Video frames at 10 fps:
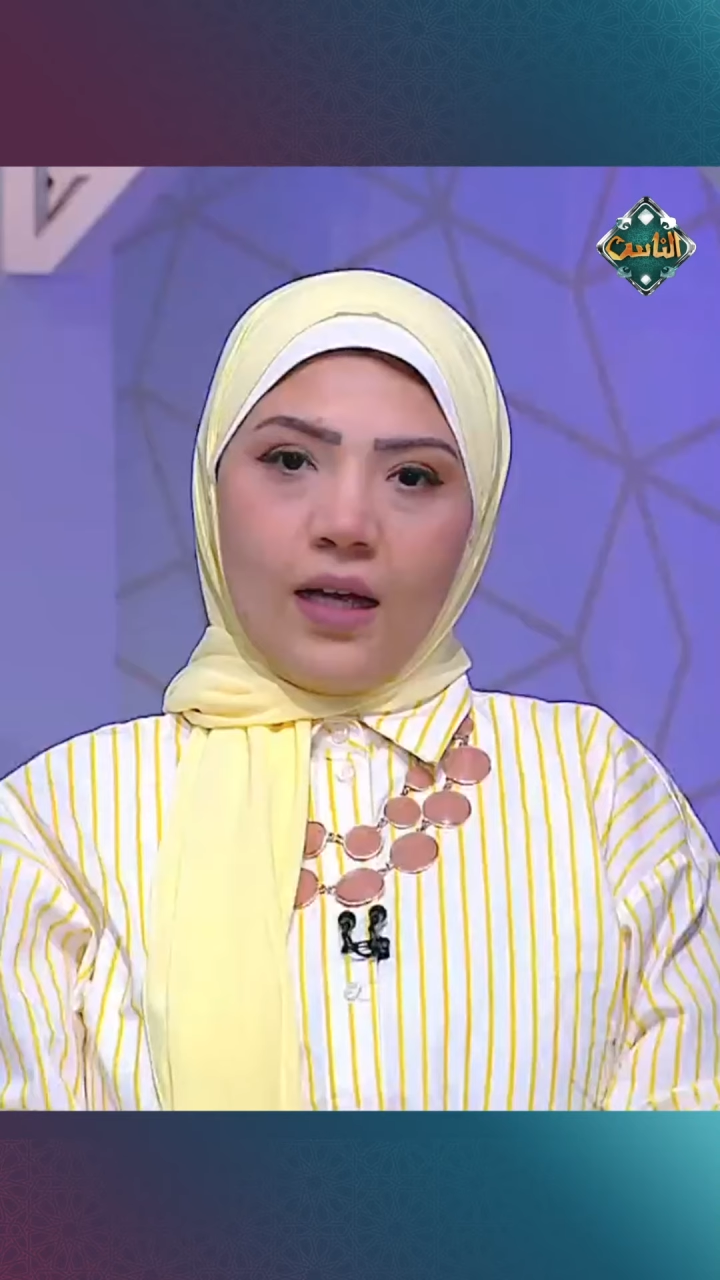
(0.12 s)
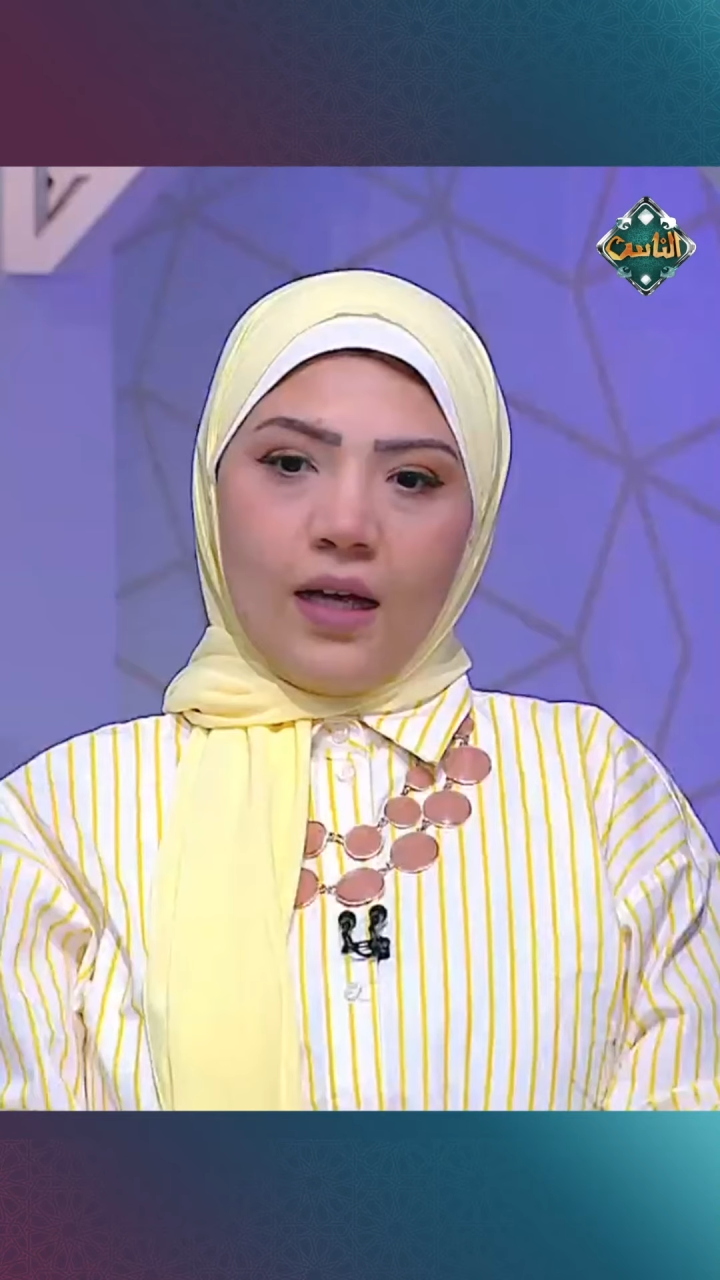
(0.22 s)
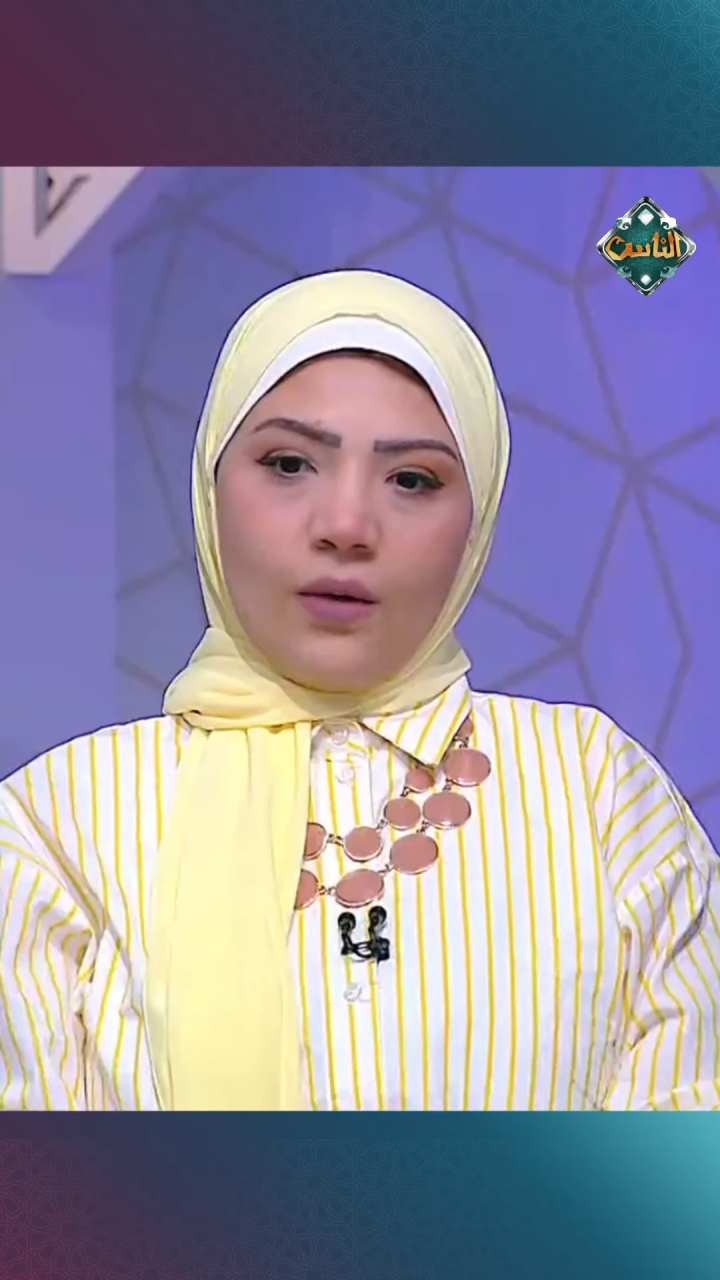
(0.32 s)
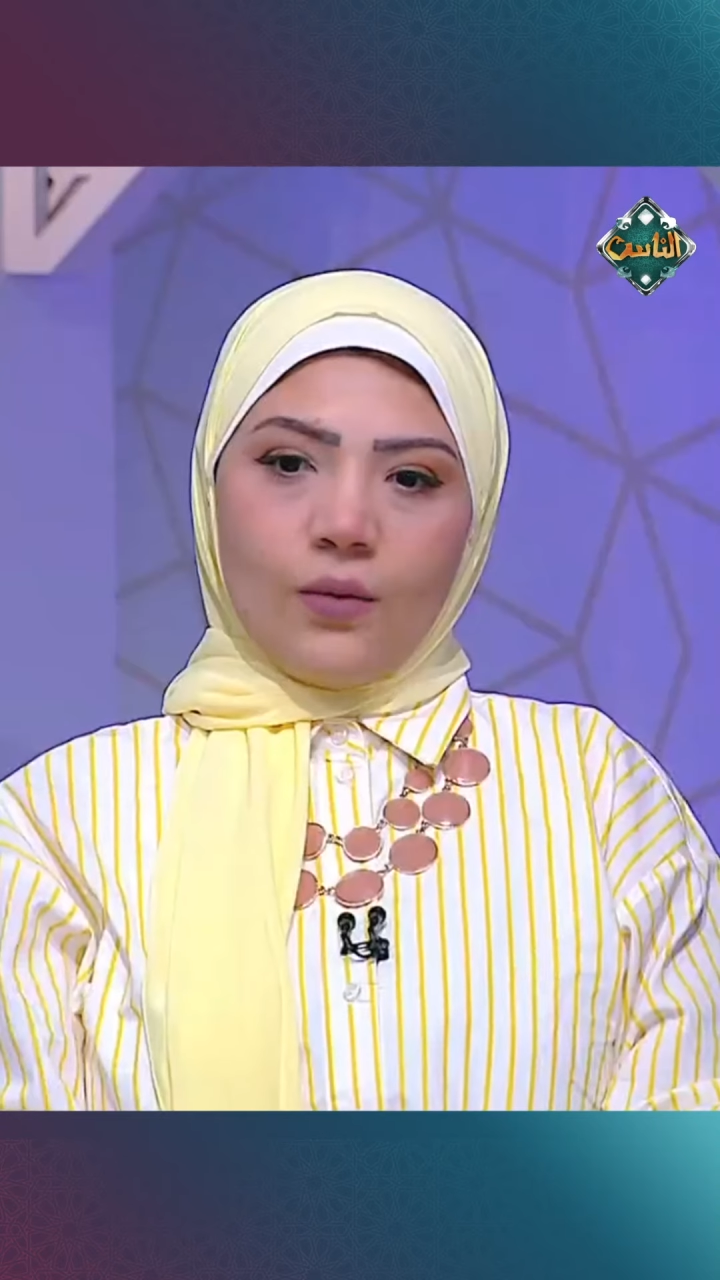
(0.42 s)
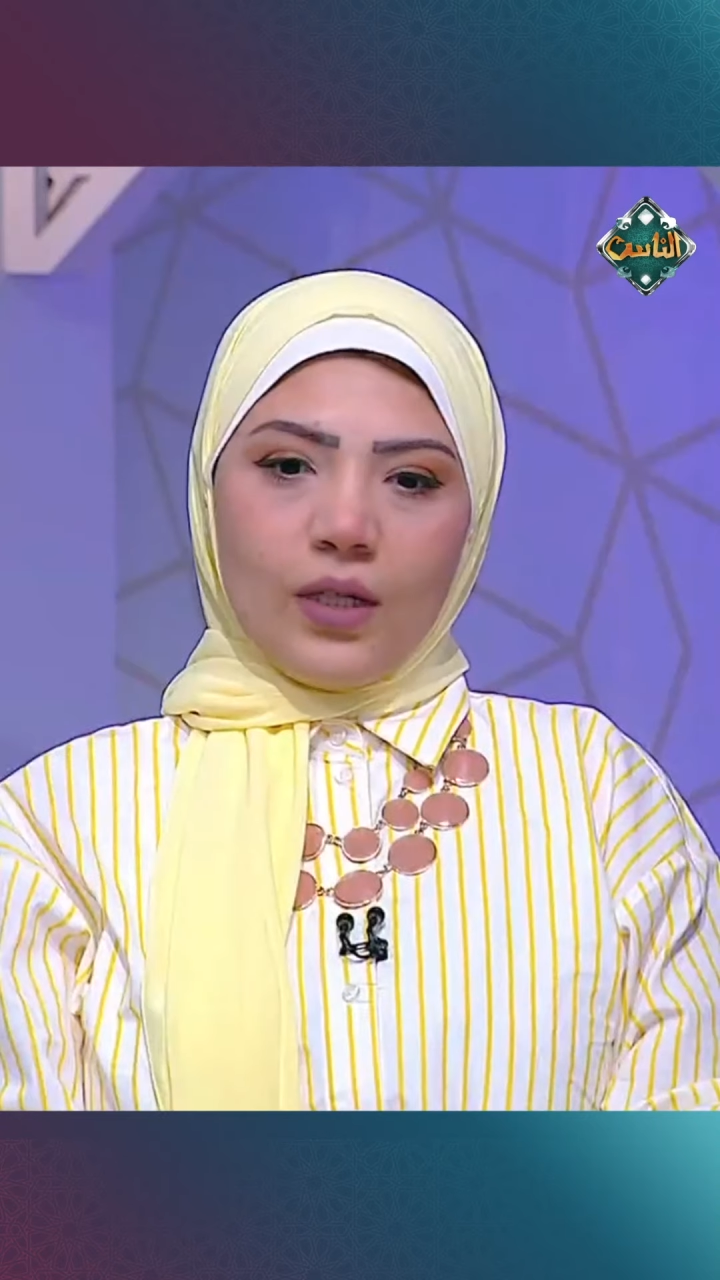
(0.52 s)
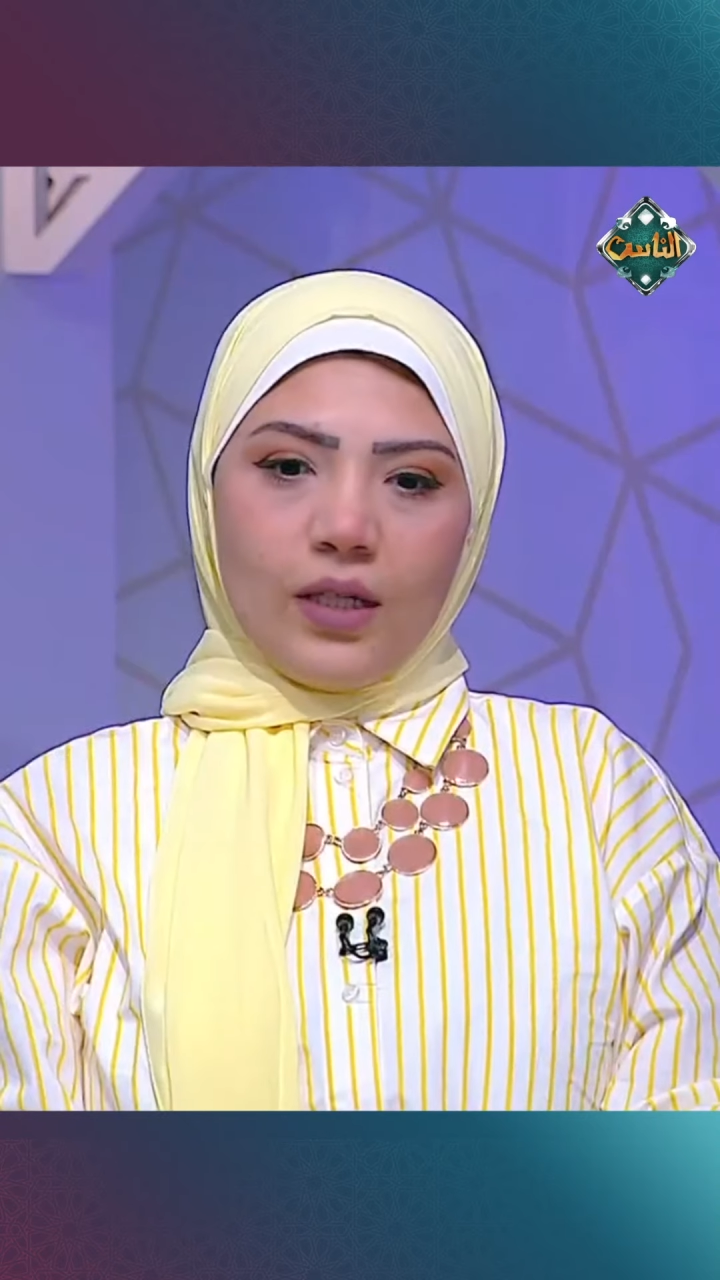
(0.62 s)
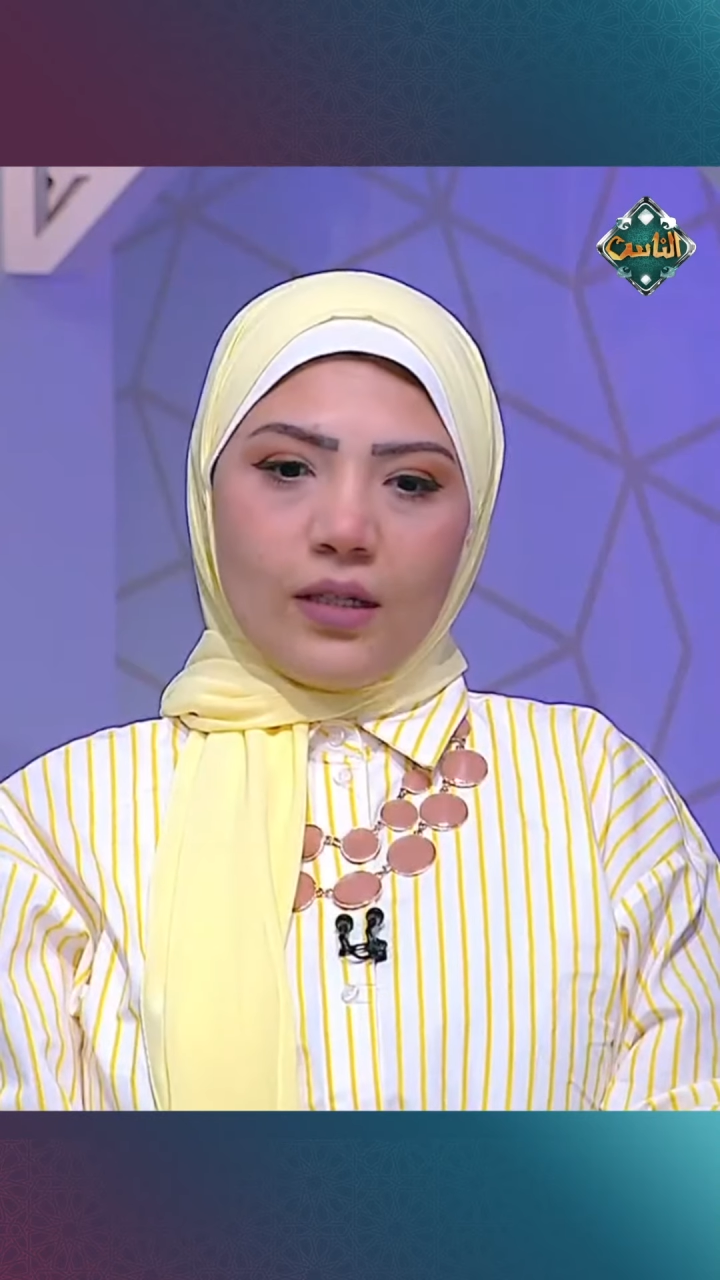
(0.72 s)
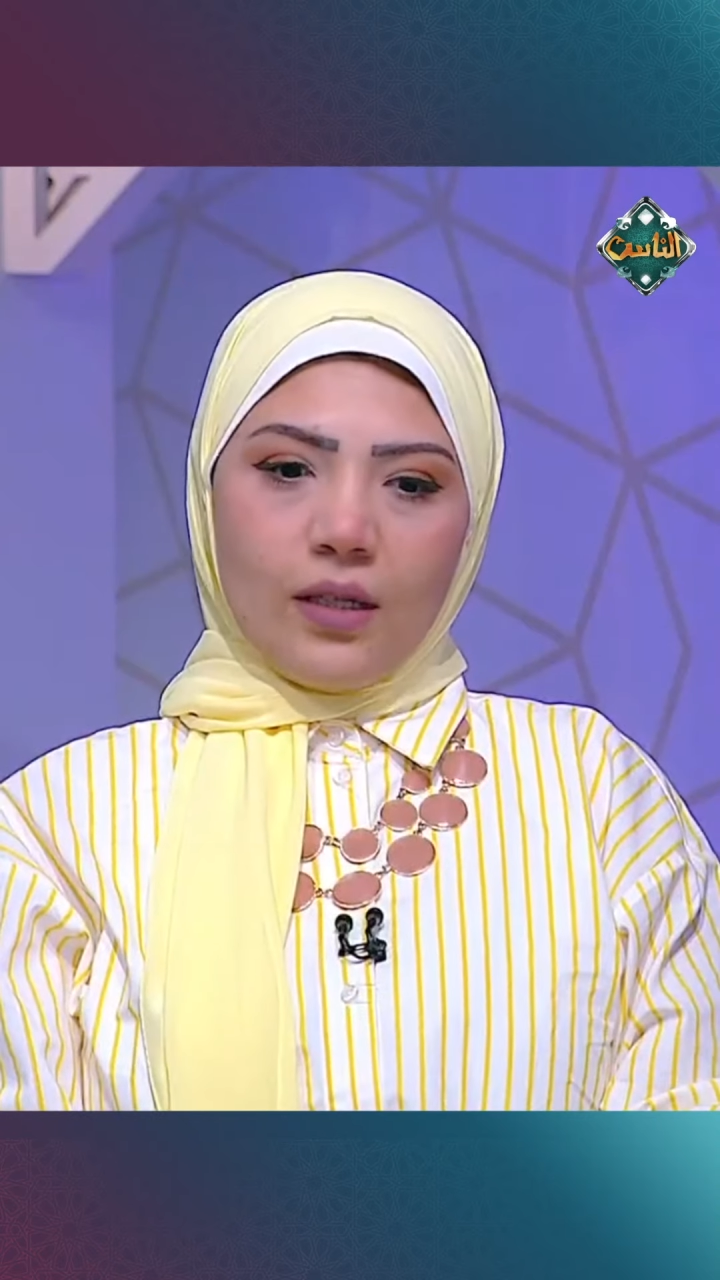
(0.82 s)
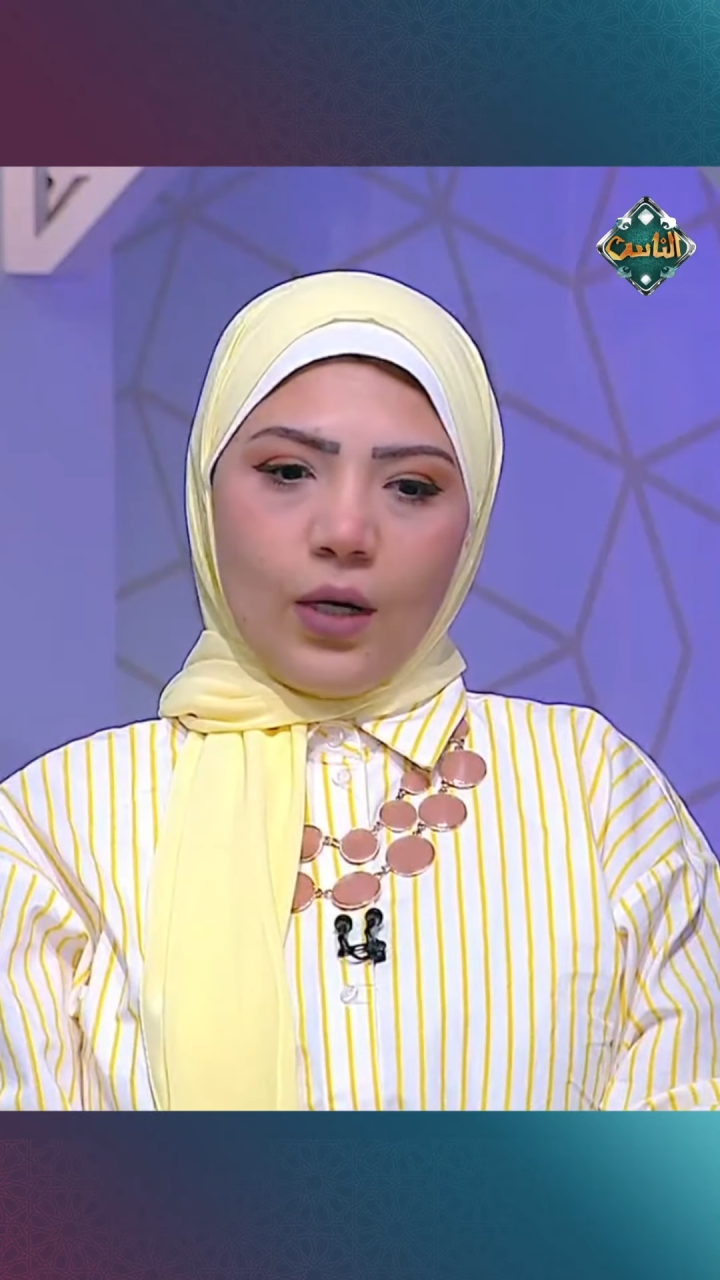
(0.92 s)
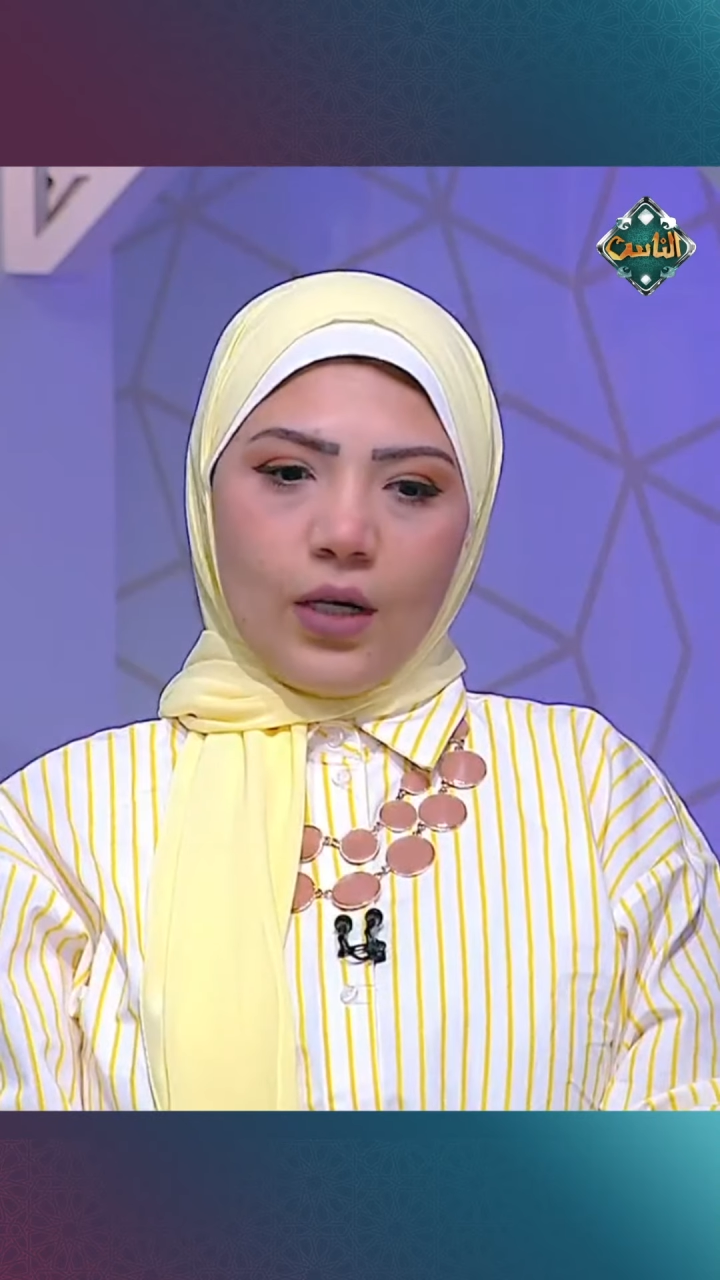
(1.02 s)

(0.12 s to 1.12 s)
اولا لو